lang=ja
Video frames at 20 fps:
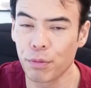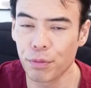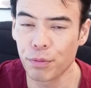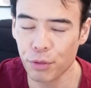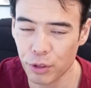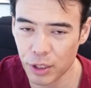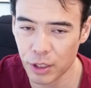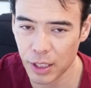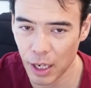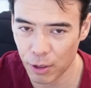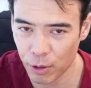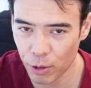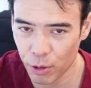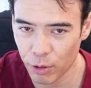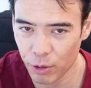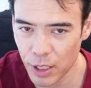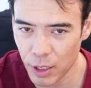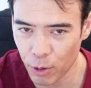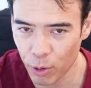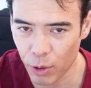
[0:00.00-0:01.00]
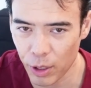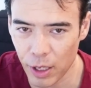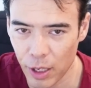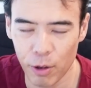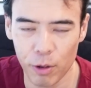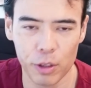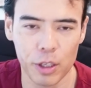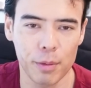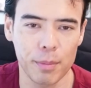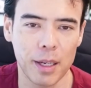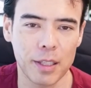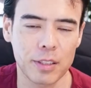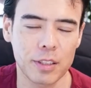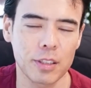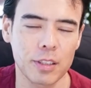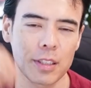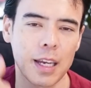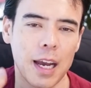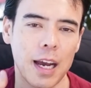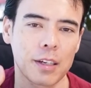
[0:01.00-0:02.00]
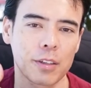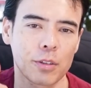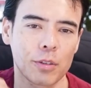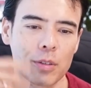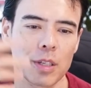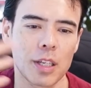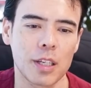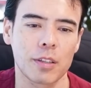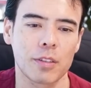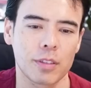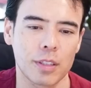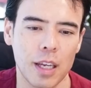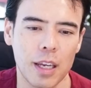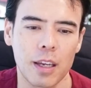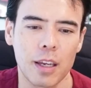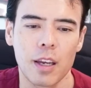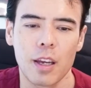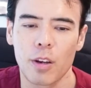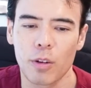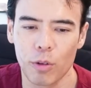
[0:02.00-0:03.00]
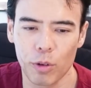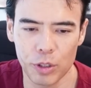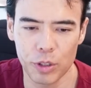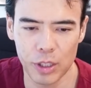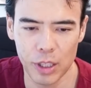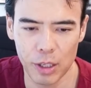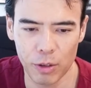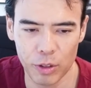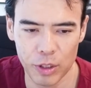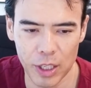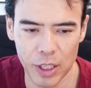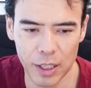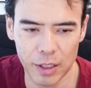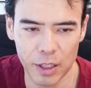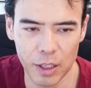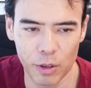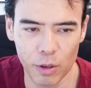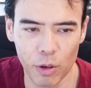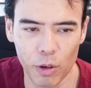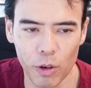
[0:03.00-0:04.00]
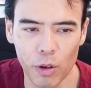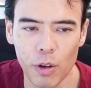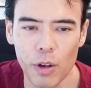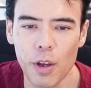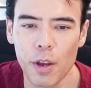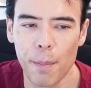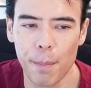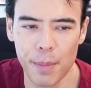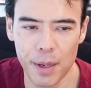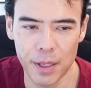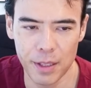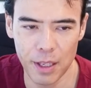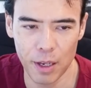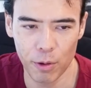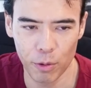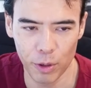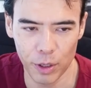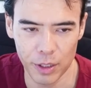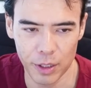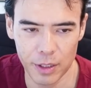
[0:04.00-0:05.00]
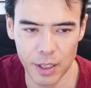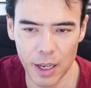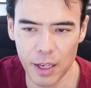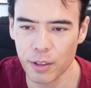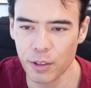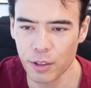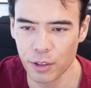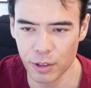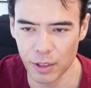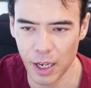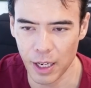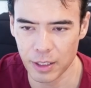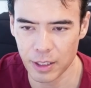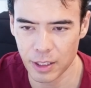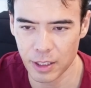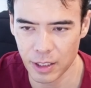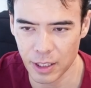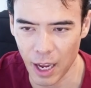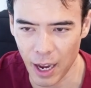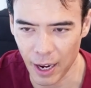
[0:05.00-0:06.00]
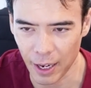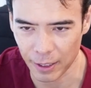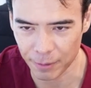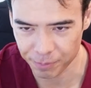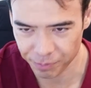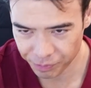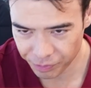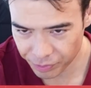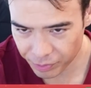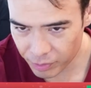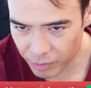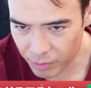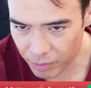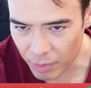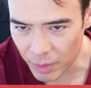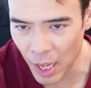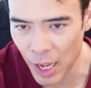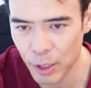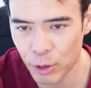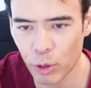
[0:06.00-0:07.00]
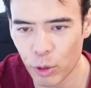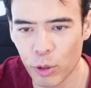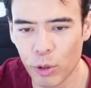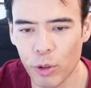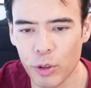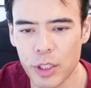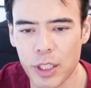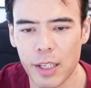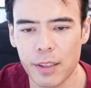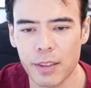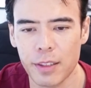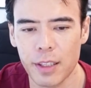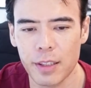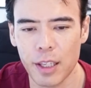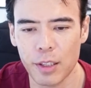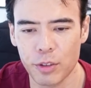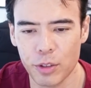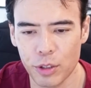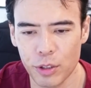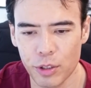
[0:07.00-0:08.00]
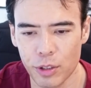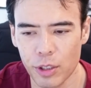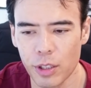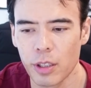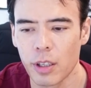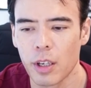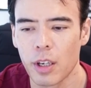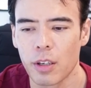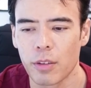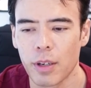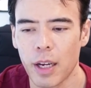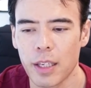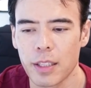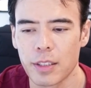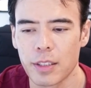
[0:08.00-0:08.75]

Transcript: 2日後にこれが起きます。ガールのリンクでこちらのチャンネルを見ておいてください。あと今日使っていたツールは